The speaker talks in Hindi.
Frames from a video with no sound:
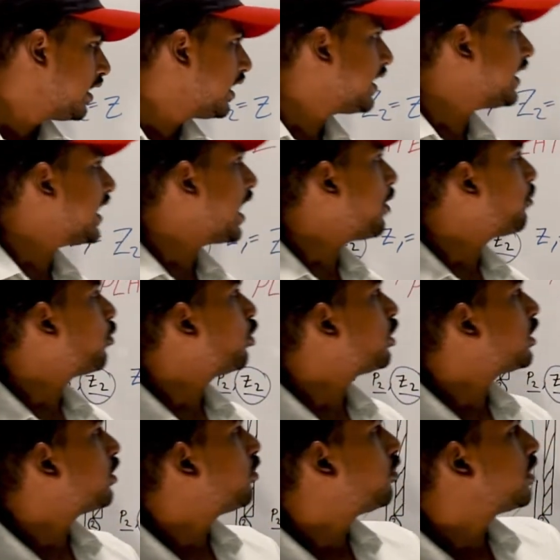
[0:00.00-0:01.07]
लेकिन आप बोल
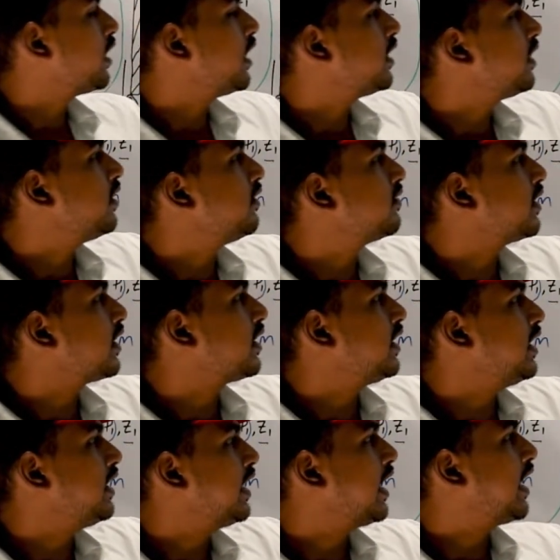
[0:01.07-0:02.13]
रहे होंगे कि सर
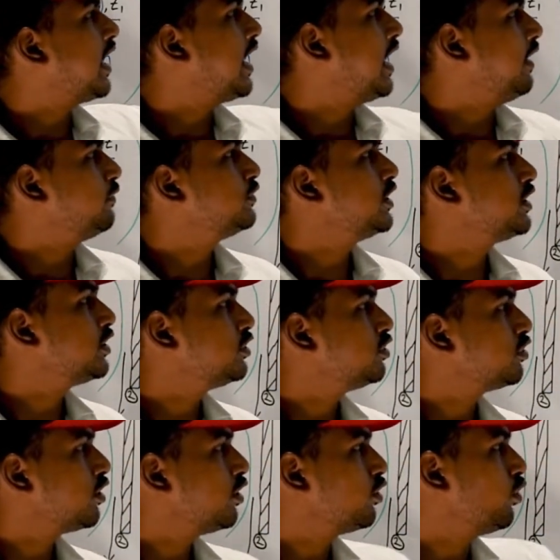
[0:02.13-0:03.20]
ने यहाँ एफ जेट
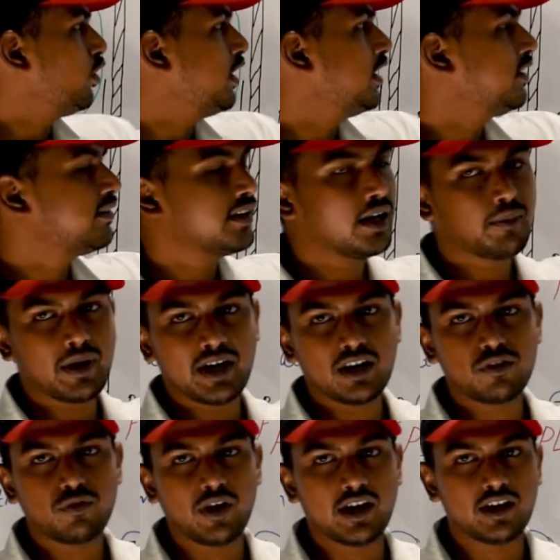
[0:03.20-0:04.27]
इज इक्वल टू इनिशियल
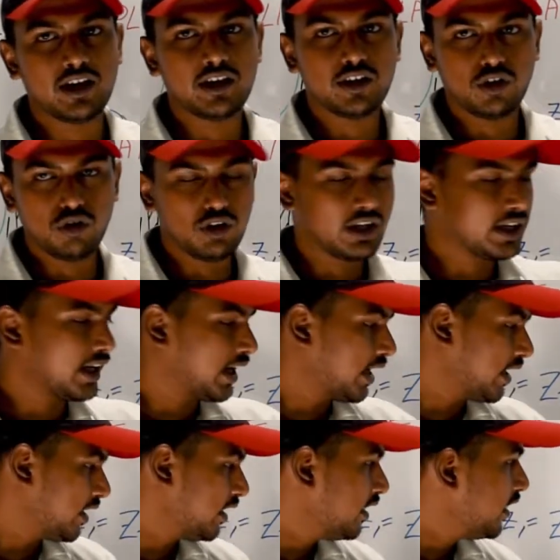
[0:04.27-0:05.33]
माइनस फाइनल क्यों लिखा
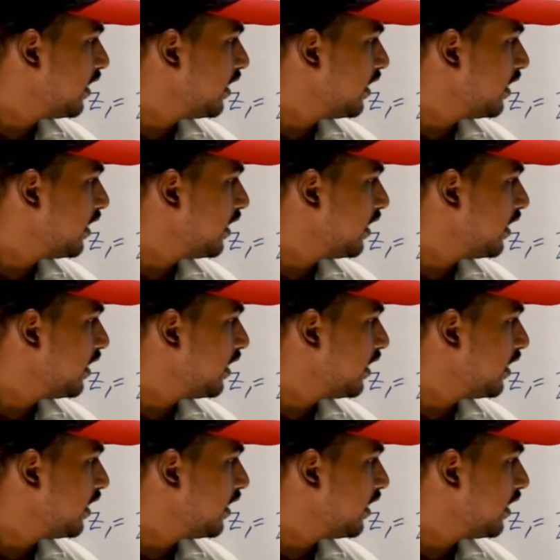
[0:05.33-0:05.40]
है